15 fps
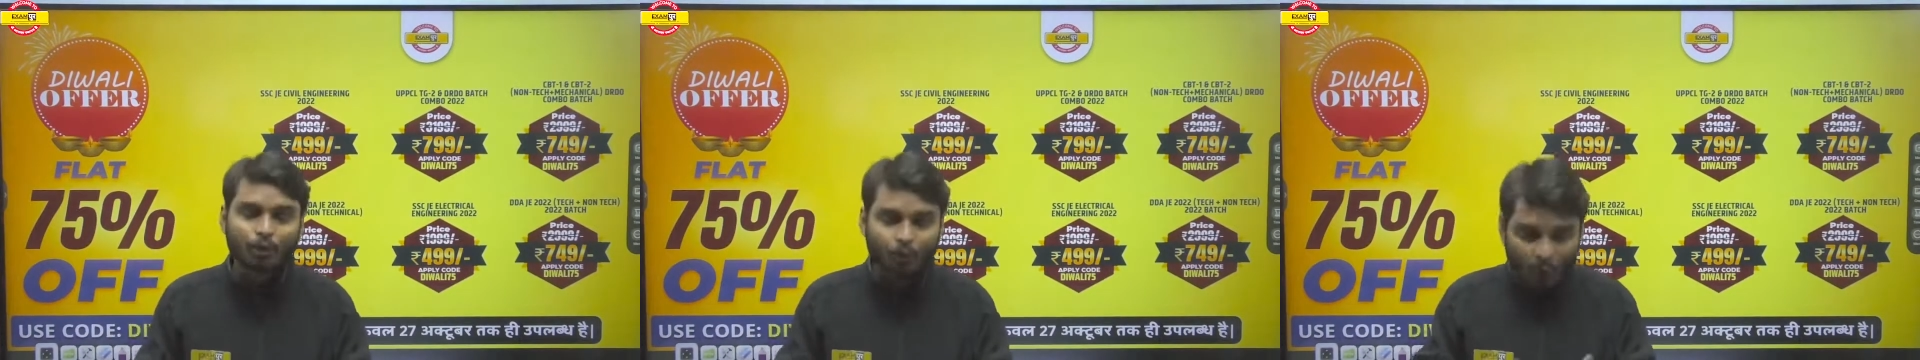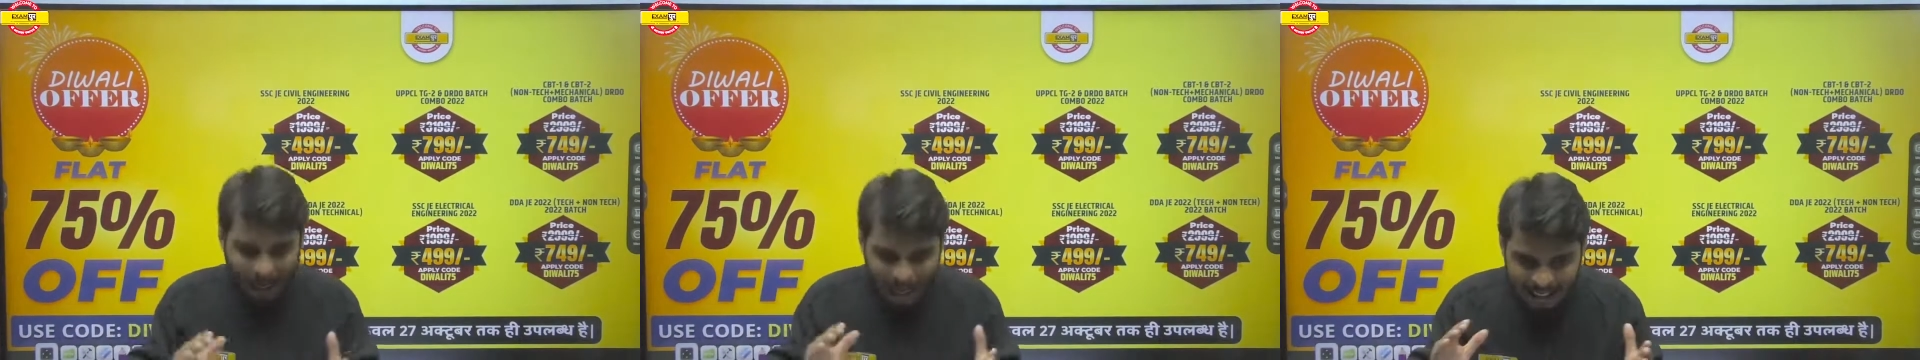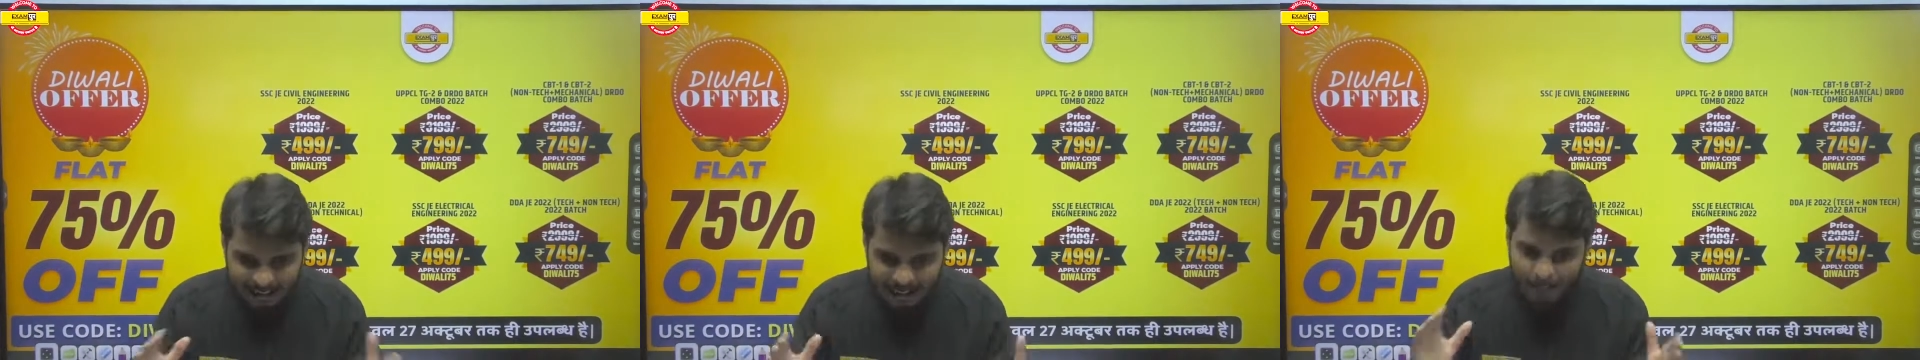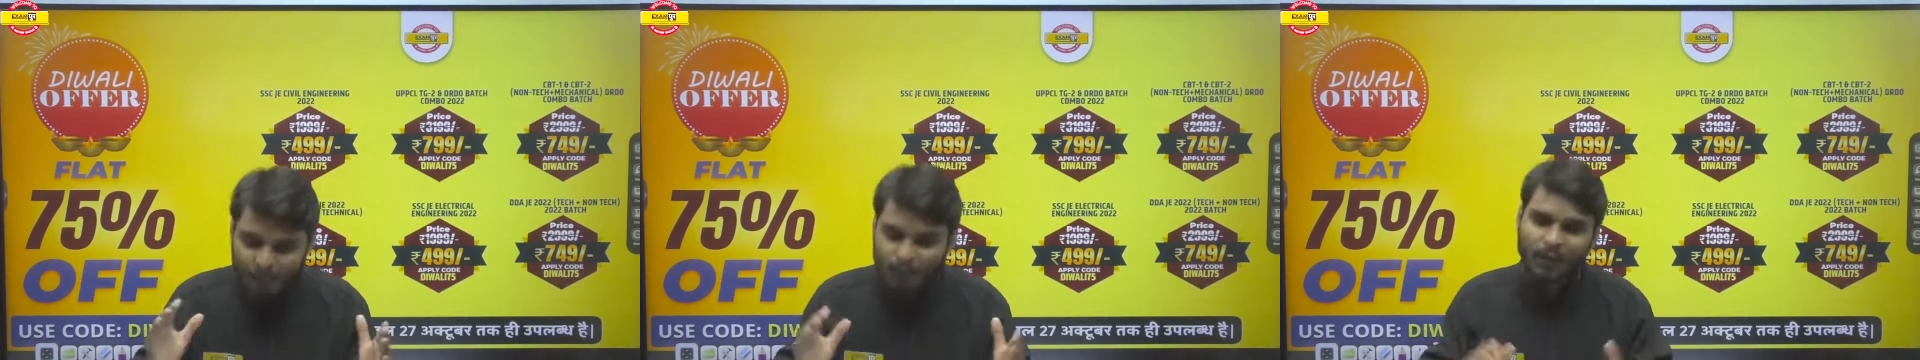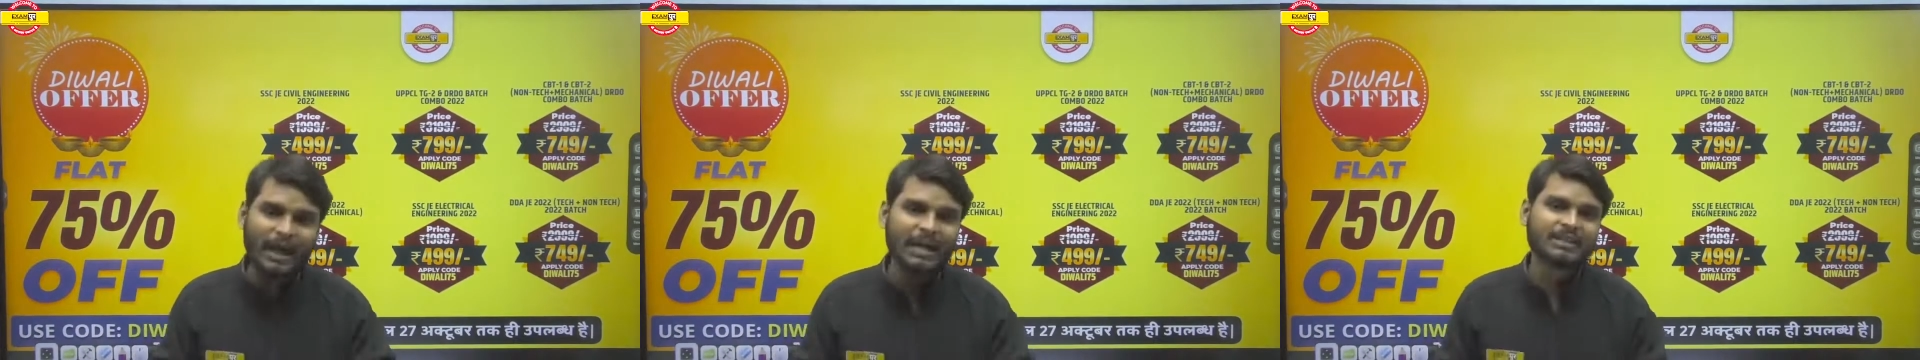तो आज
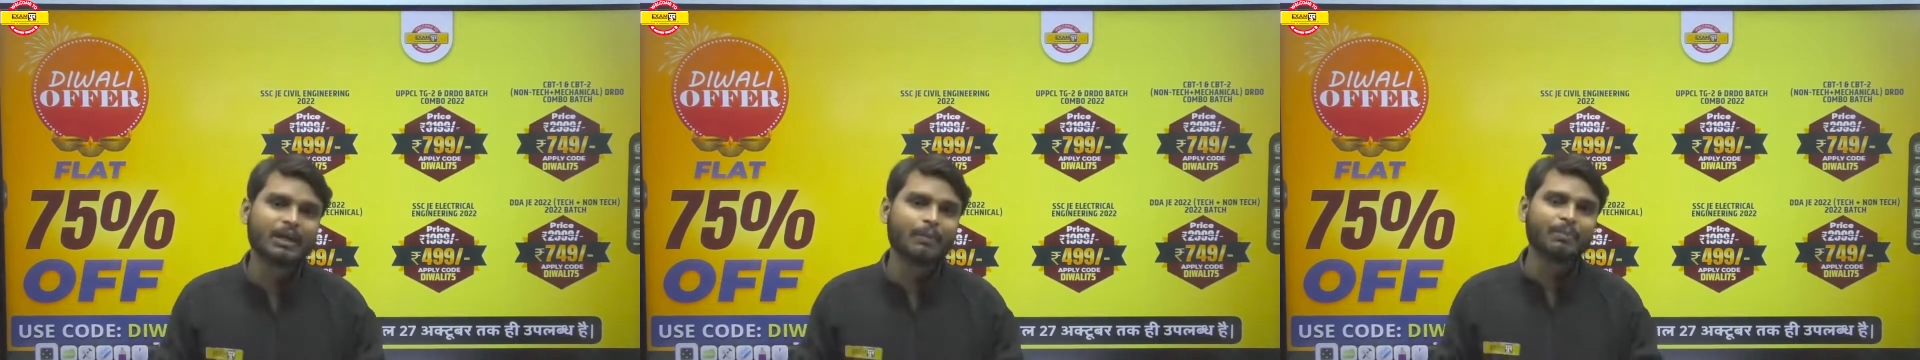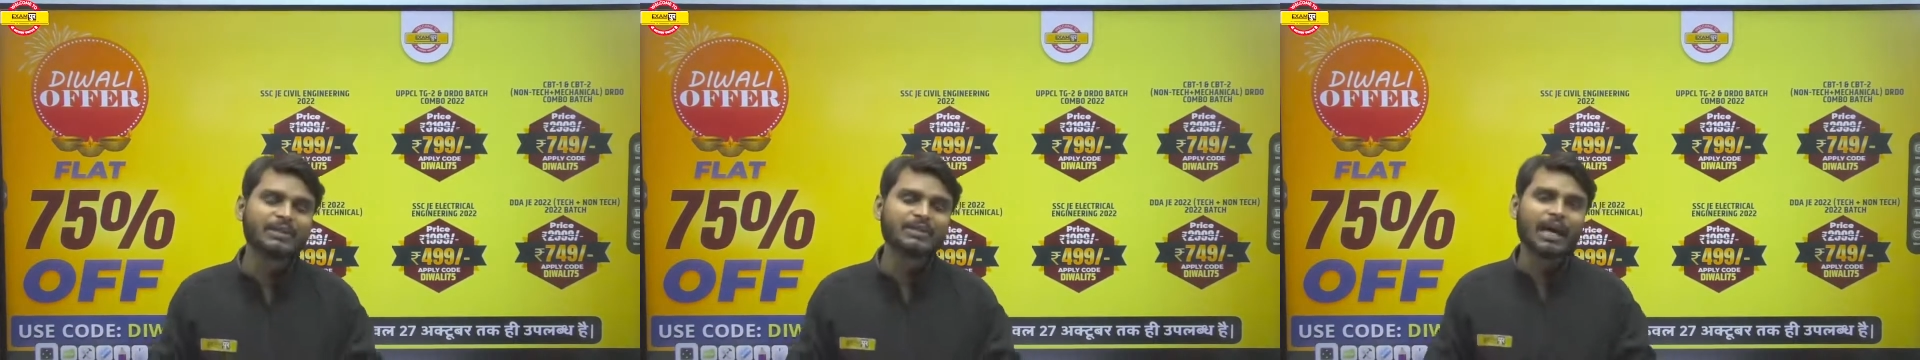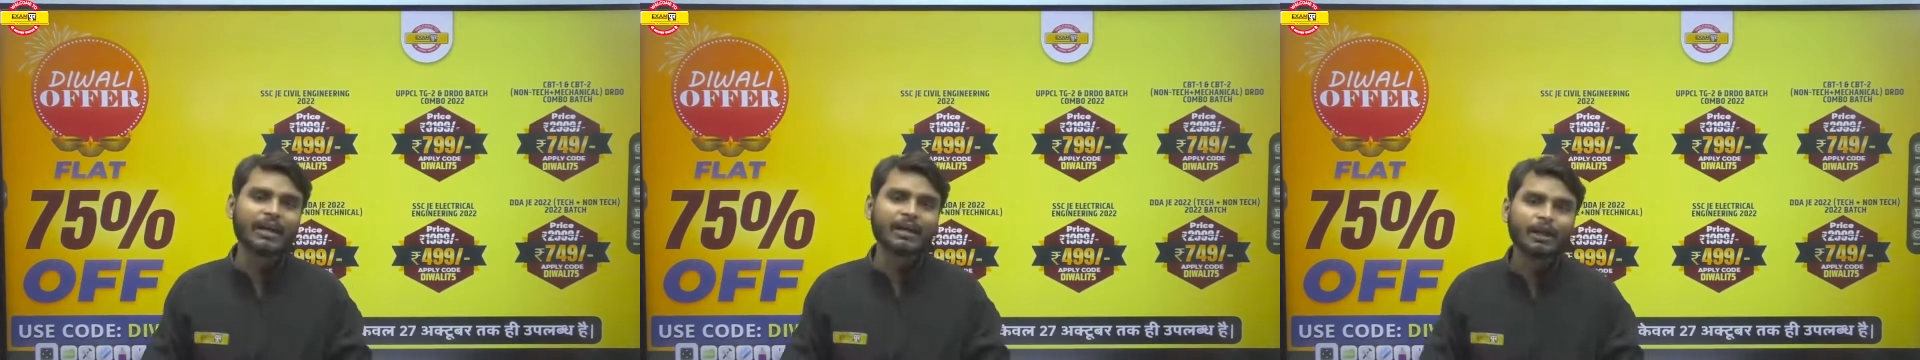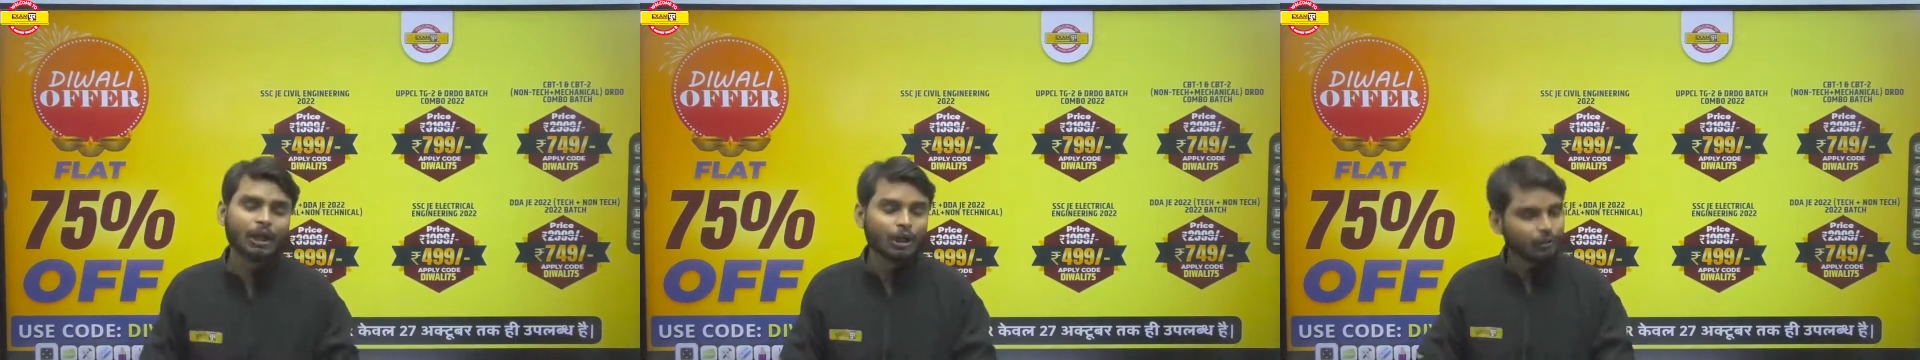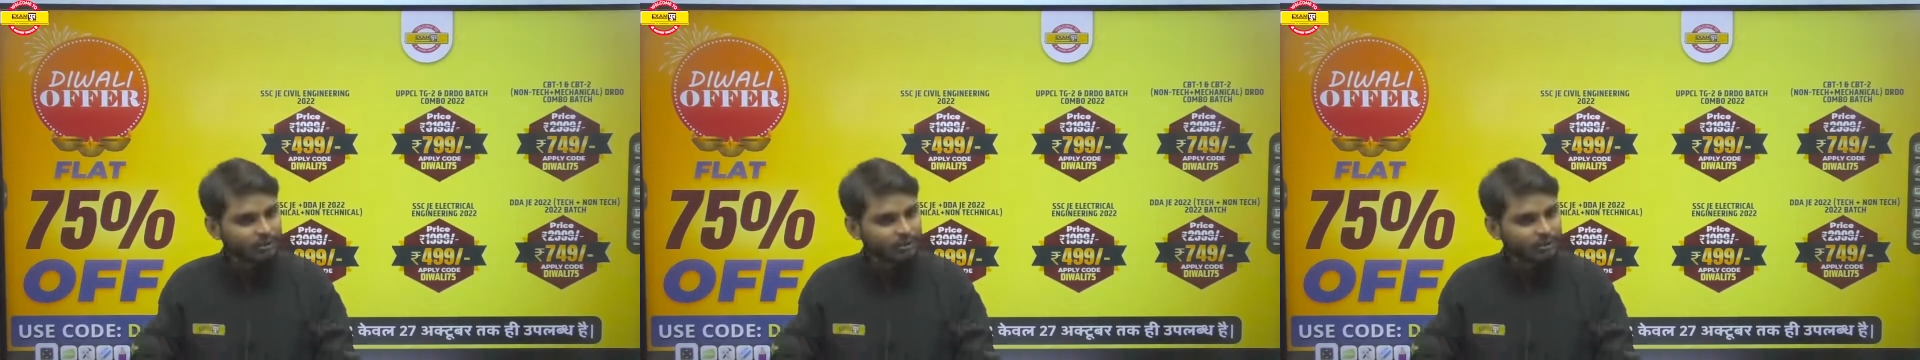आप लोग का है छब्बीस तारीख